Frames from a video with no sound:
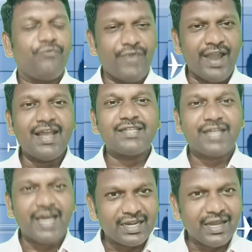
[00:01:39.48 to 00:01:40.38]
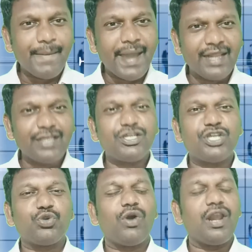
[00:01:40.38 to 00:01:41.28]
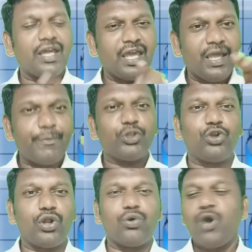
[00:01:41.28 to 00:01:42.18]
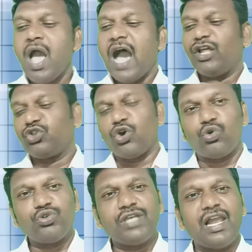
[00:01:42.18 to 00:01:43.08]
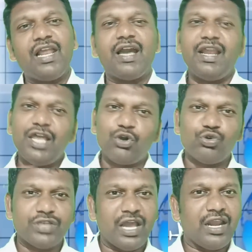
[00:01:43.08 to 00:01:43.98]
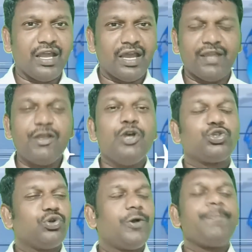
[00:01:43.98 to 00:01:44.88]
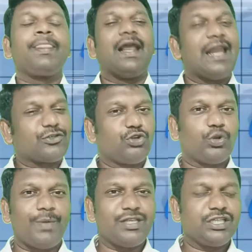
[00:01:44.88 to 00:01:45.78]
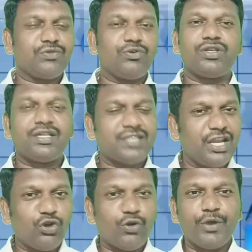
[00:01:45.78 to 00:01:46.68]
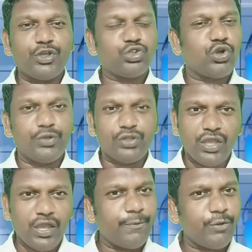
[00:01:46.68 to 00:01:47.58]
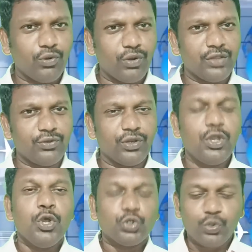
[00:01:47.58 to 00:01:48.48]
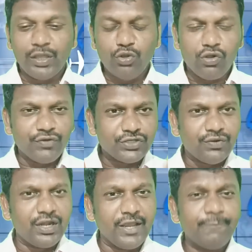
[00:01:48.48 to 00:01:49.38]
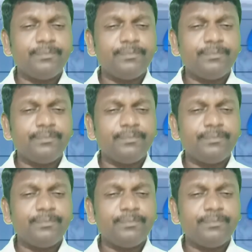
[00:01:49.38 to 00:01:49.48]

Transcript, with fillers: ఫైనాన్స్ని కరెక్ట్గా మేనేజ్ చేసే వాళ్ళకి ఇబ్బందులు ఉండవు అది తక్కువ శాలరీ కానీ ఎక్కువ శాలరీ కానీ సో లక్ష రూపాయలు జీతమవుతున్నా సరిగా ఉపయోగించుకోకపోతే ఏ ఉపయోగం లేదు సో అయితే ఒక విషయం అండి